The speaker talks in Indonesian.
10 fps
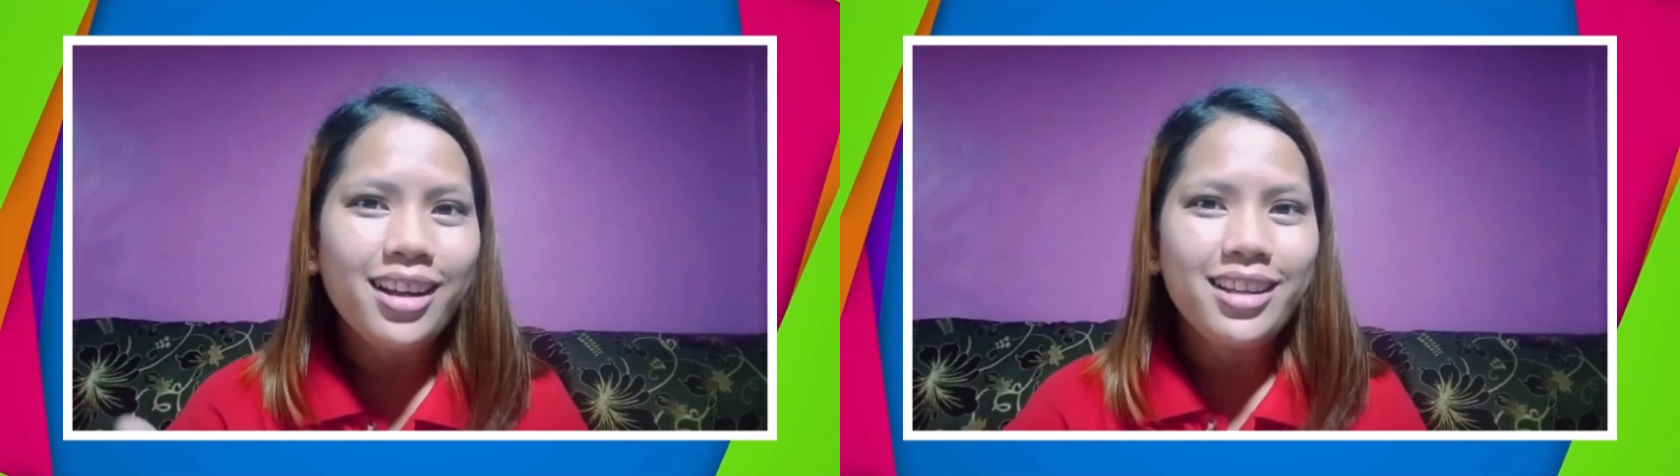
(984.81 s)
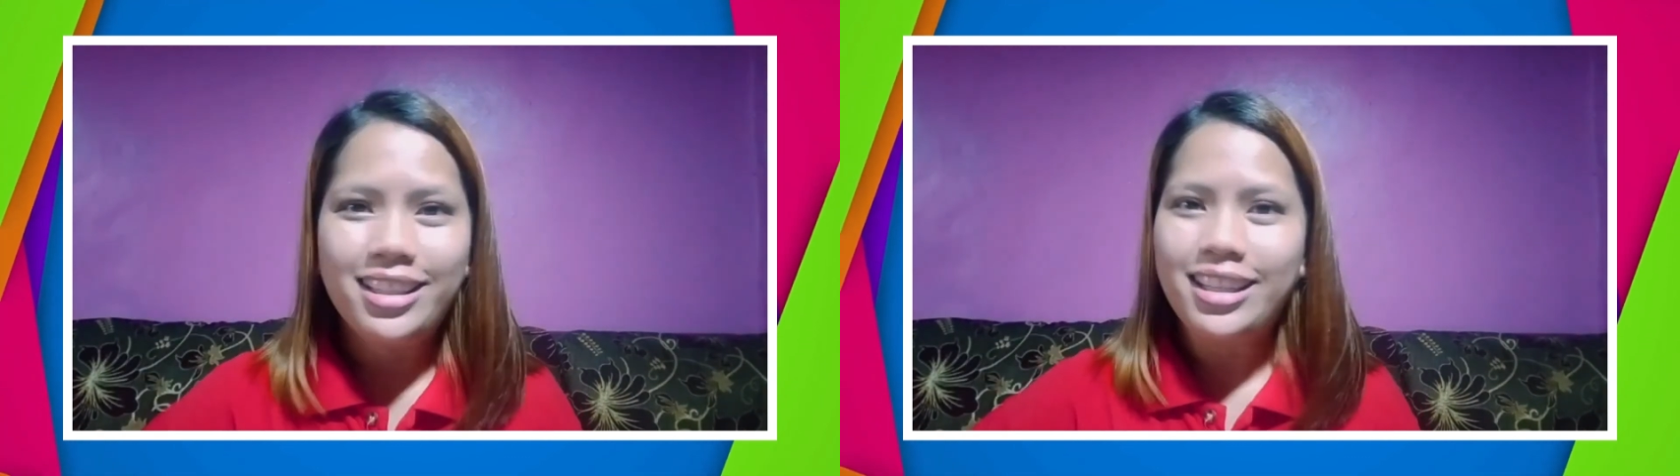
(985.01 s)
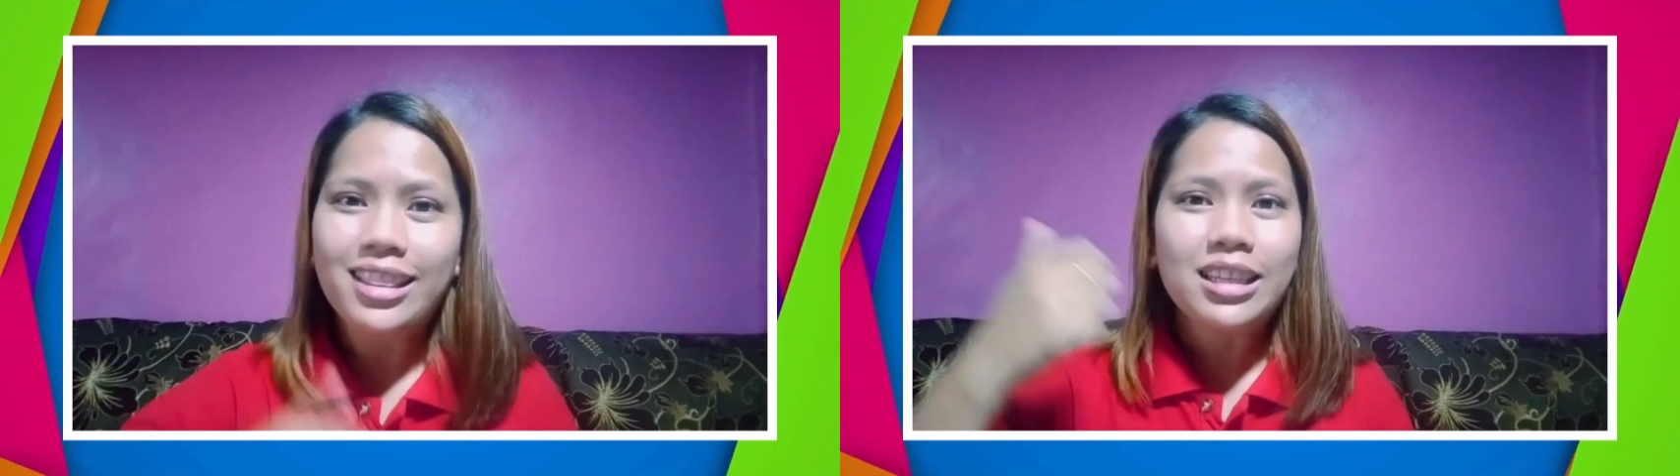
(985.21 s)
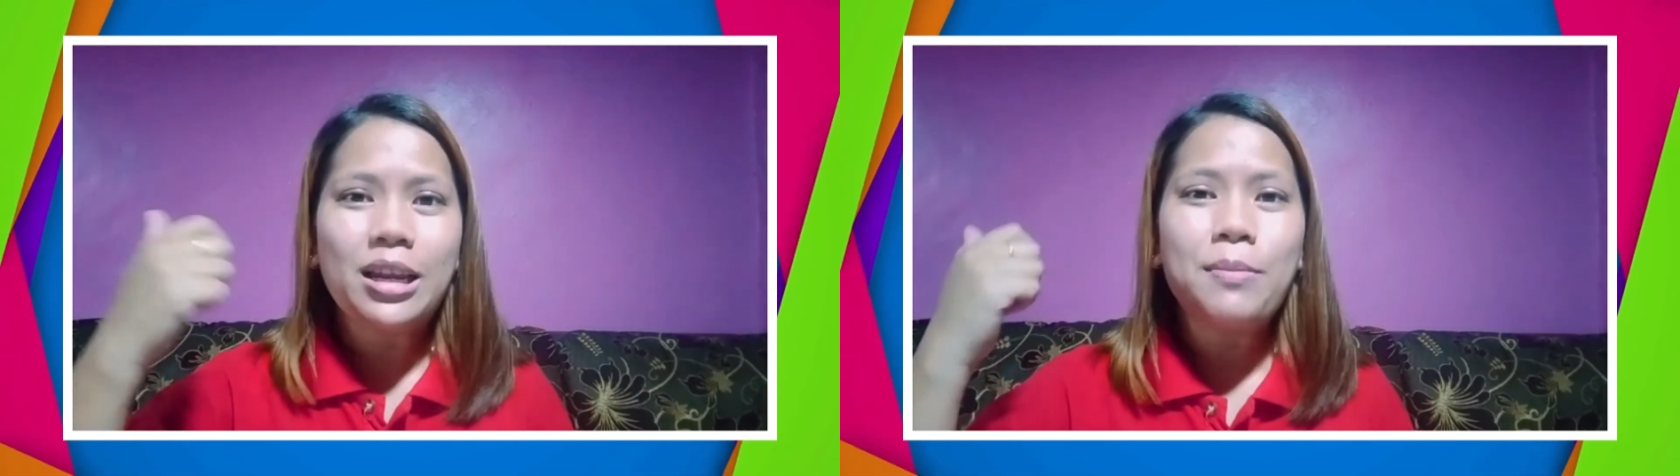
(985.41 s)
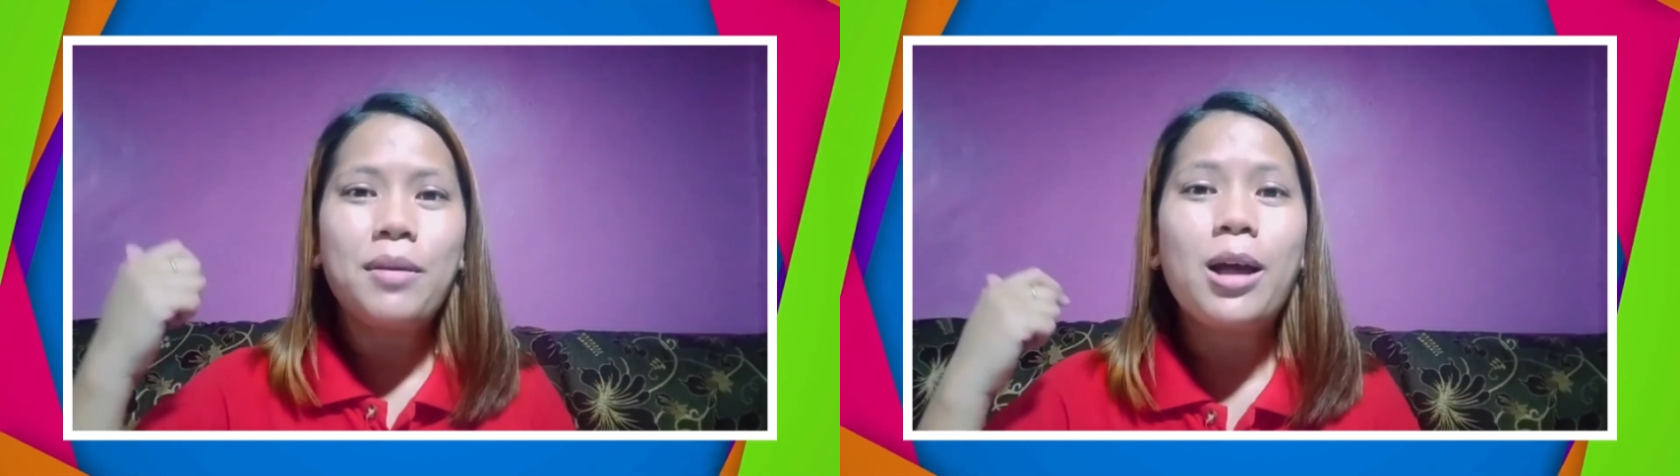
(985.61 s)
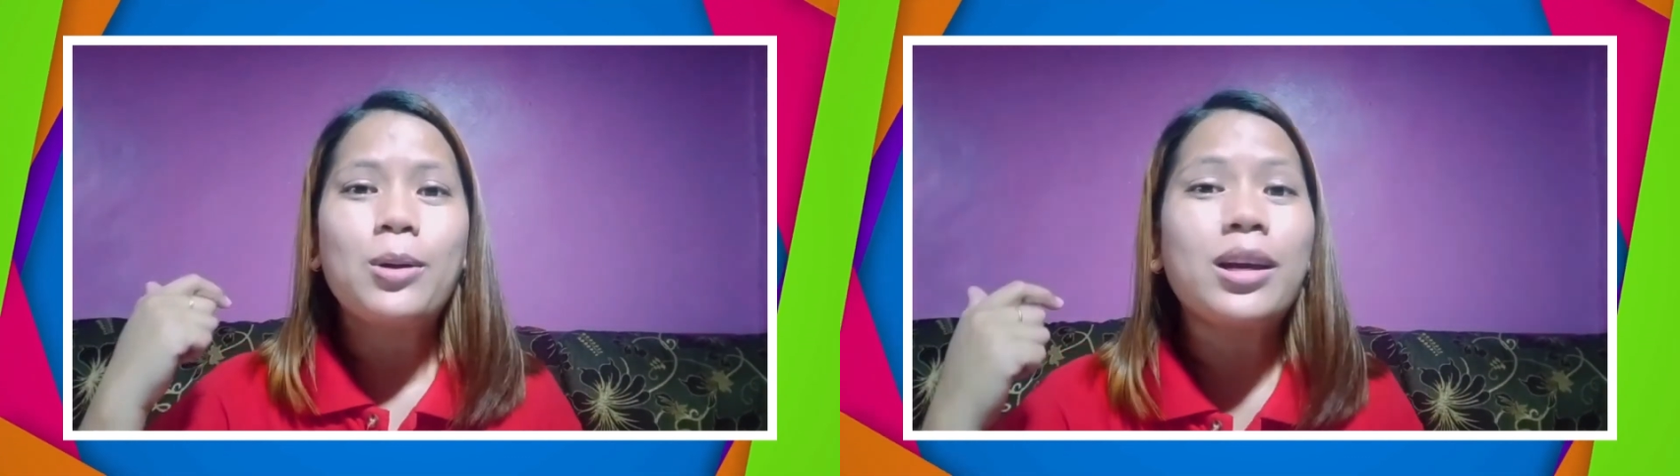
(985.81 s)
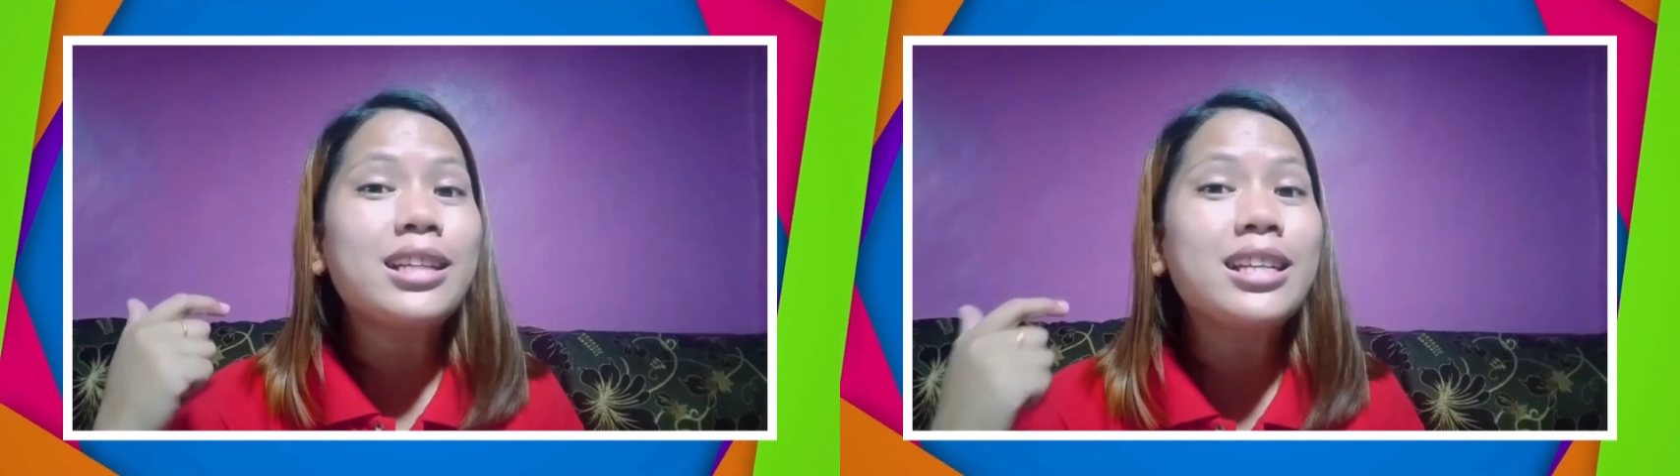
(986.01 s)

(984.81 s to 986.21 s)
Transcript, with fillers: dia tidak melakukan